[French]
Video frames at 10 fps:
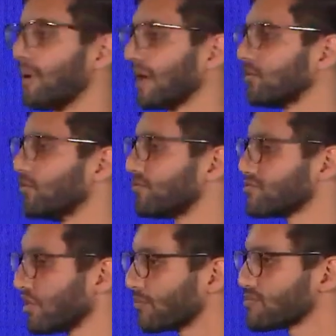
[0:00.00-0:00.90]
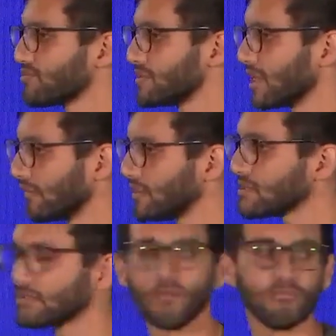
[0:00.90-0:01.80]
apparaître de plus en plus de
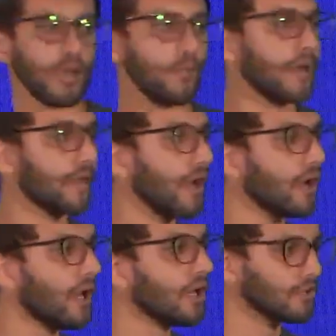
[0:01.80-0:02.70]
services, comme Blablacar,